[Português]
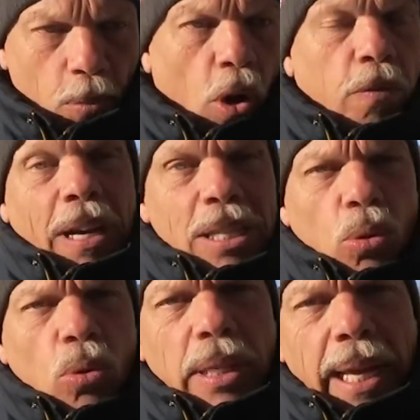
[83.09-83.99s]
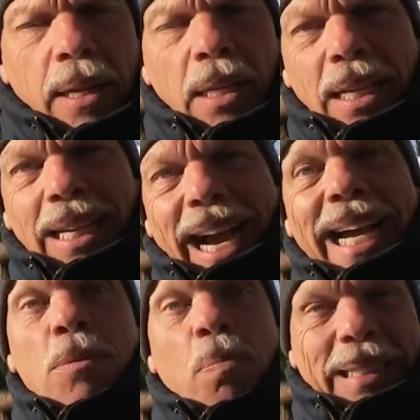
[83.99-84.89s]
ó, faz com que
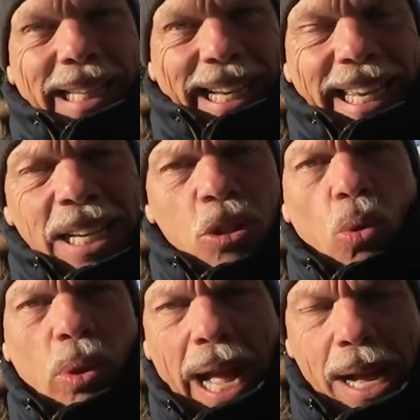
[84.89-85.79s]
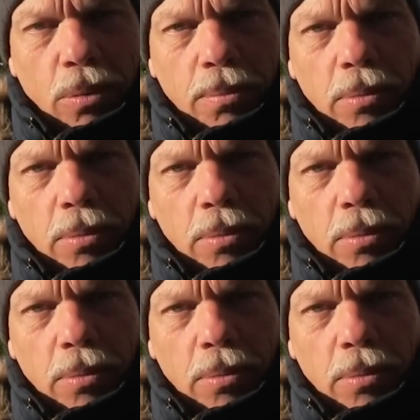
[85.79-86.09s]
as baterias do carro